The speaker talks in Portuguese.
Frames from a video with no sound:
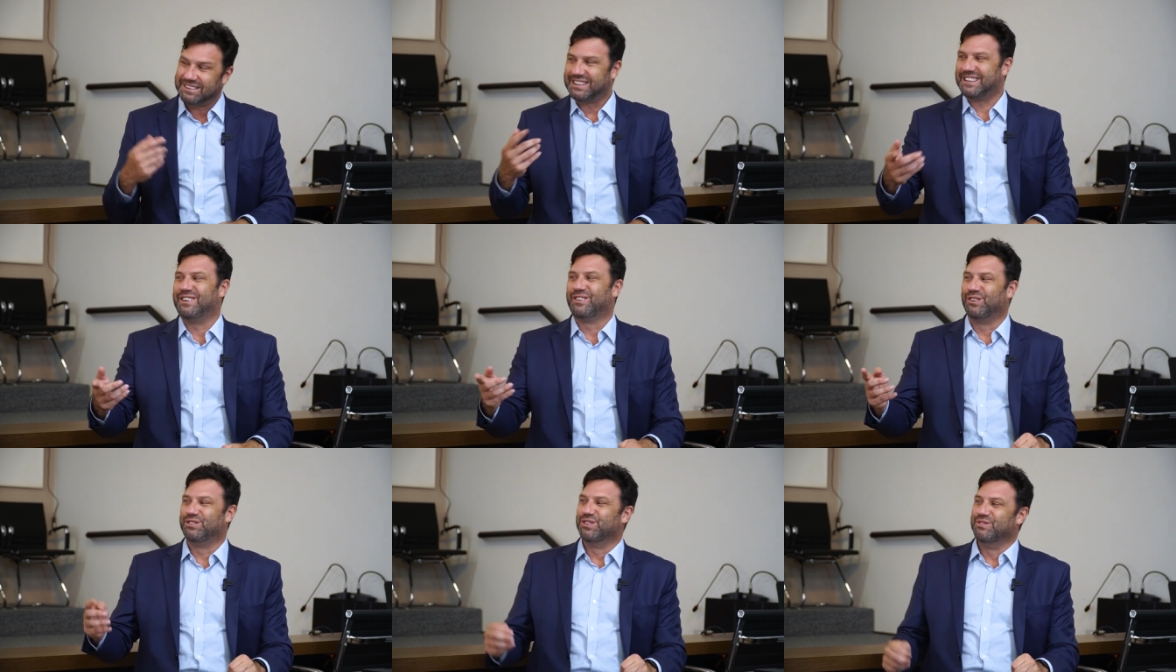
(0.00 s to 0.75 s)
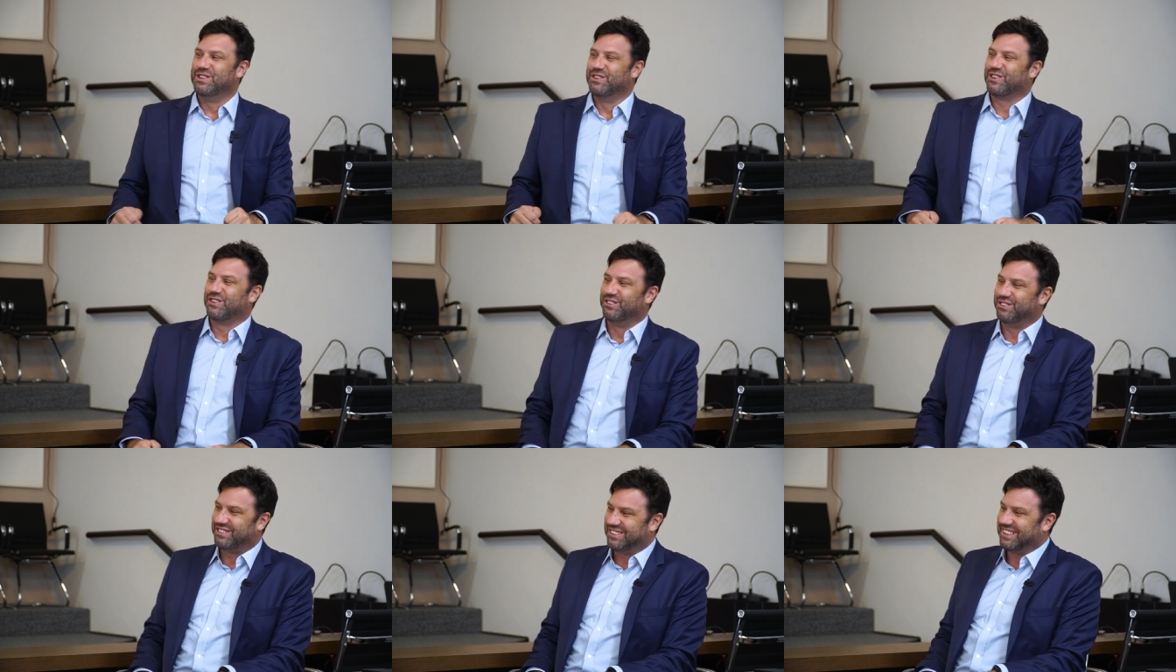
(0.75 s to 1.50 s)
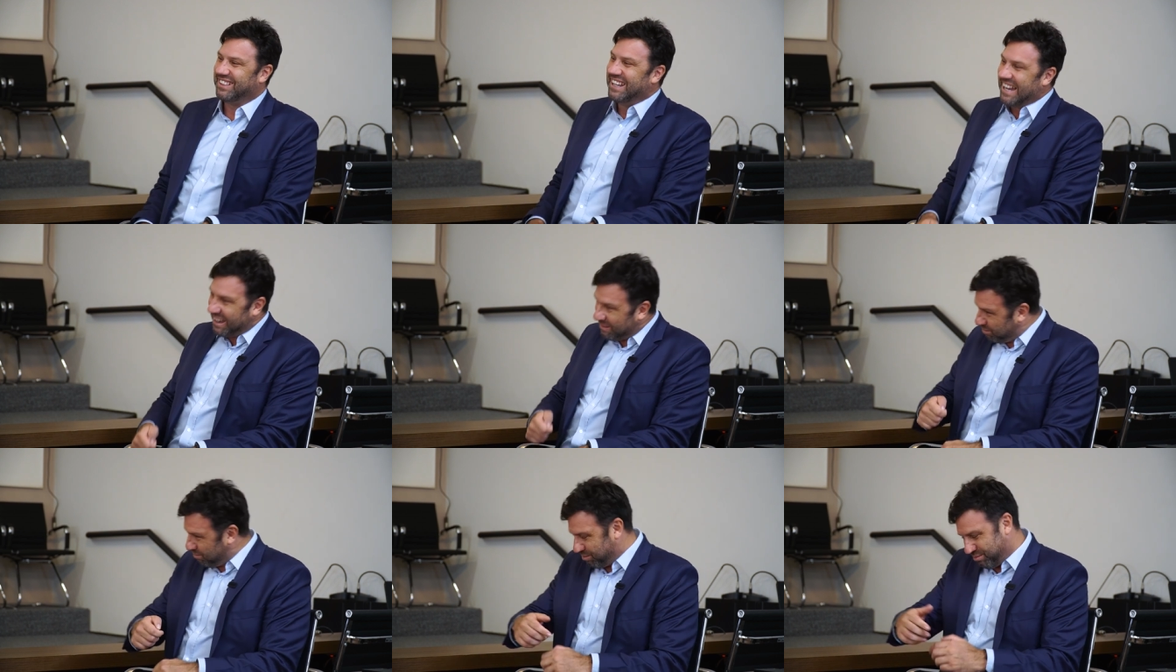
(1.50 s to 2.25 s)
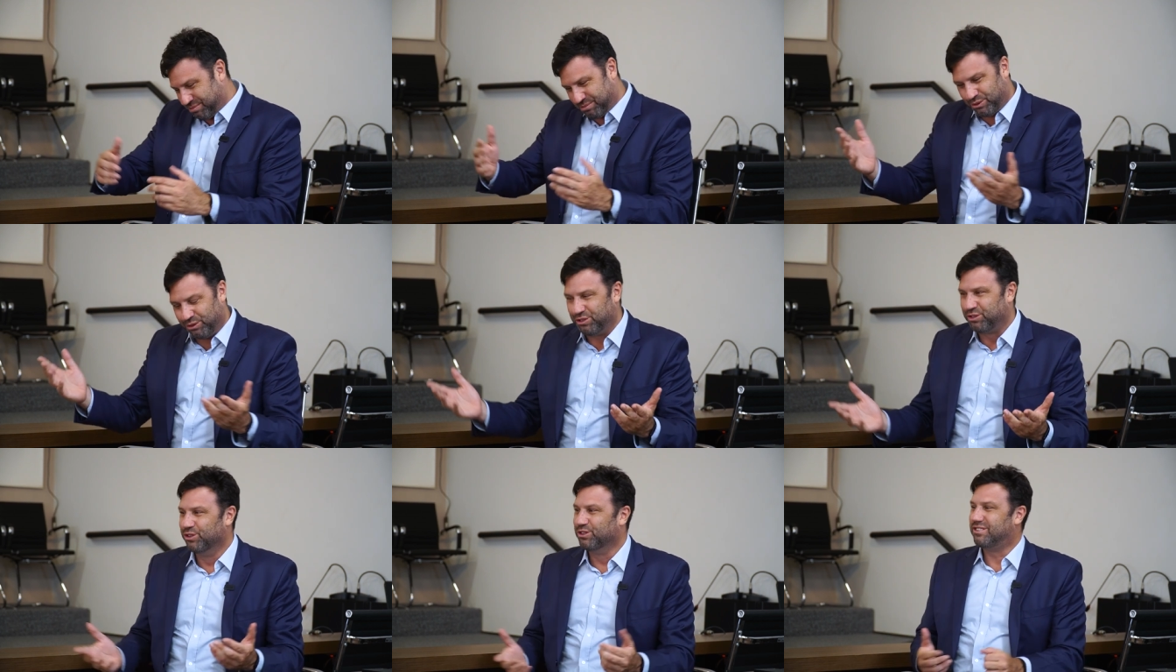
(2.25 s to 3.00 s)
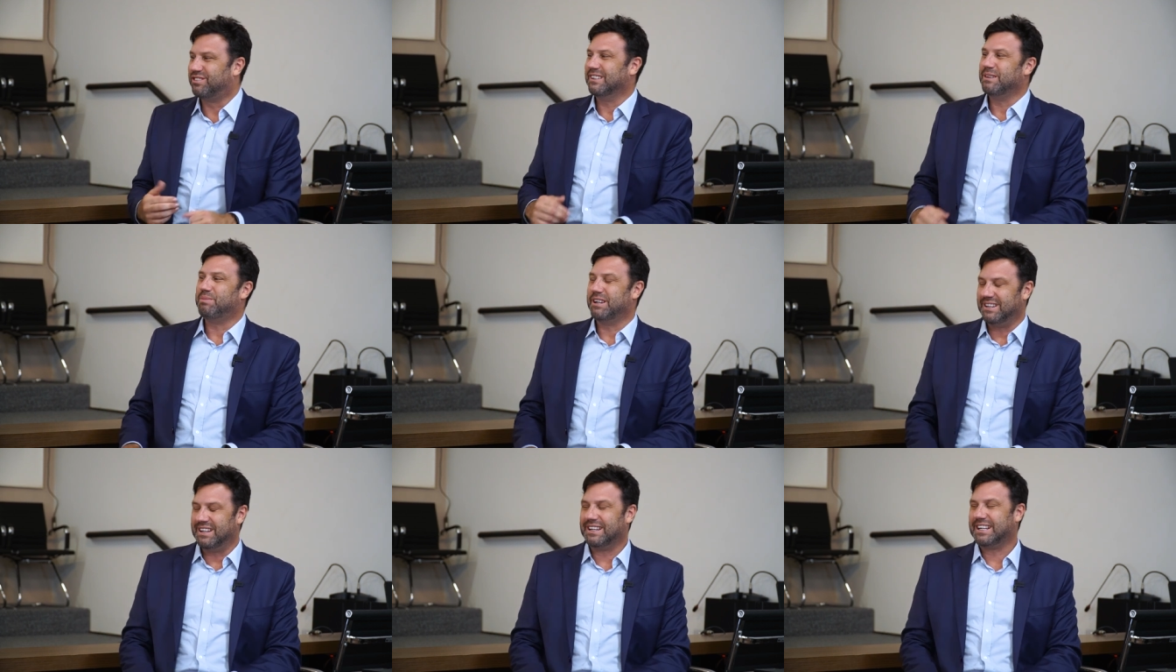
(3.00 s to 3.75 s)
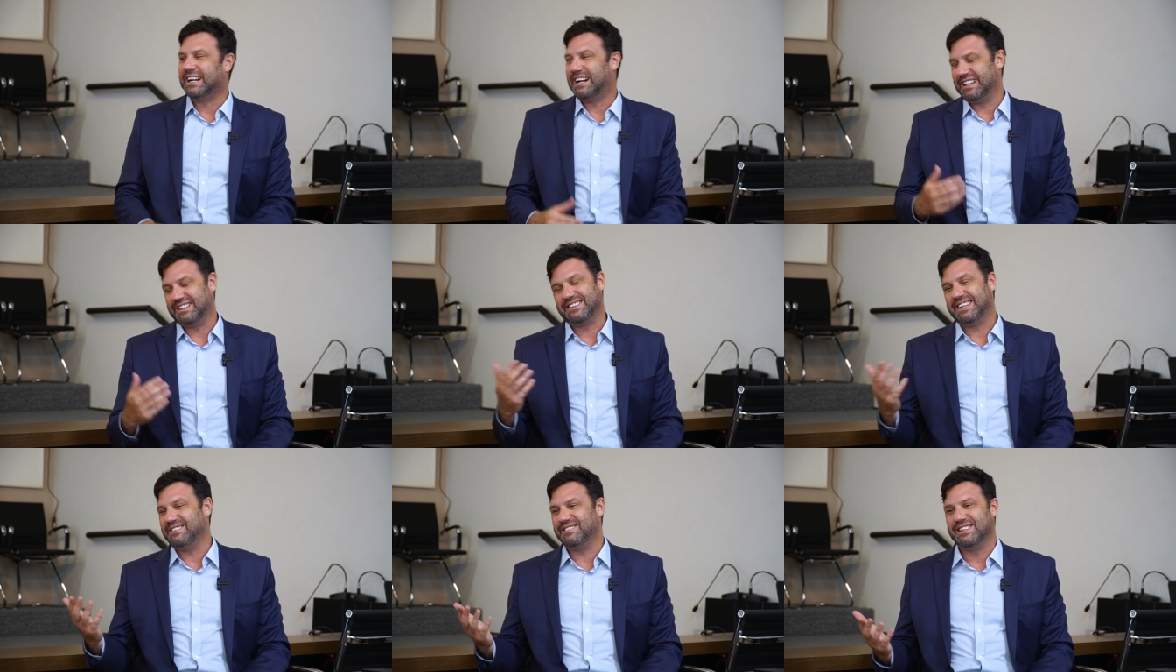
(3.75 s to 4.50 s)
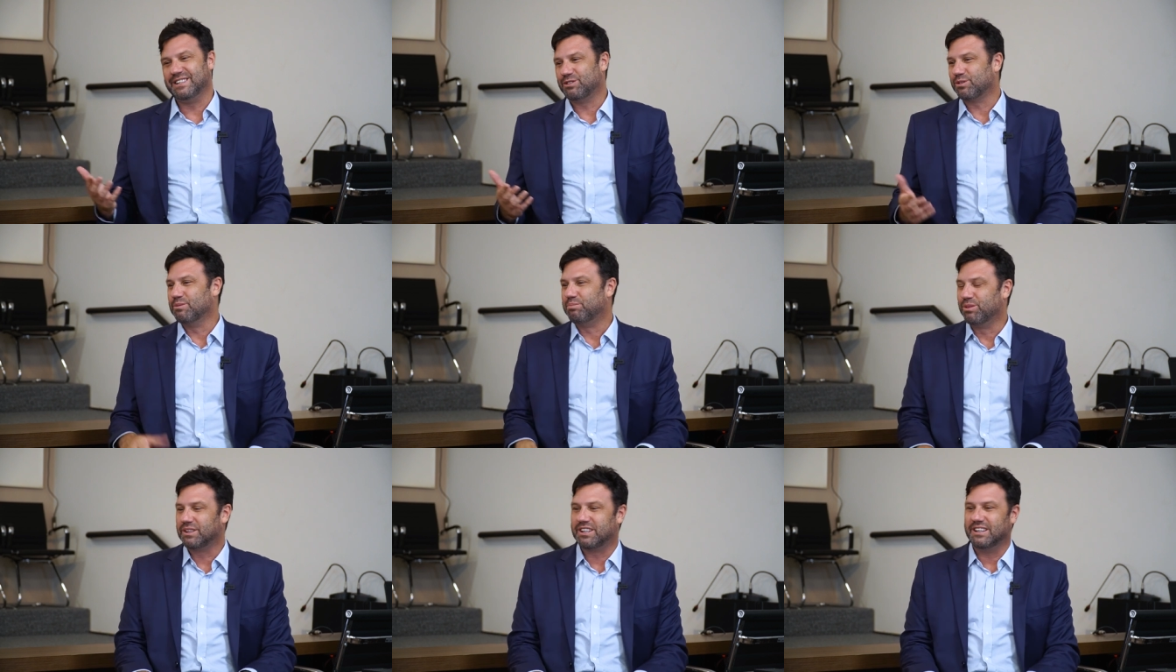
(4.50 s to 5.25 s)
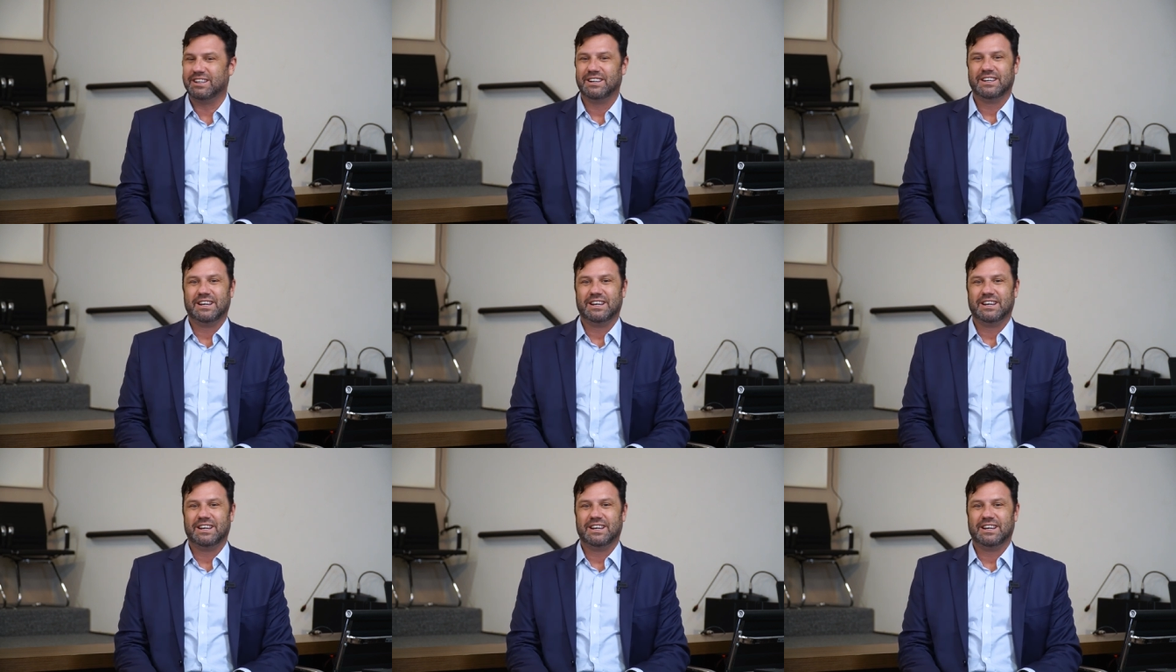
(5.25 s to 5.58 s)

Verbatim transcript: tem que o consumidor consulte sempre, ele ainda cai, tem esse risco porque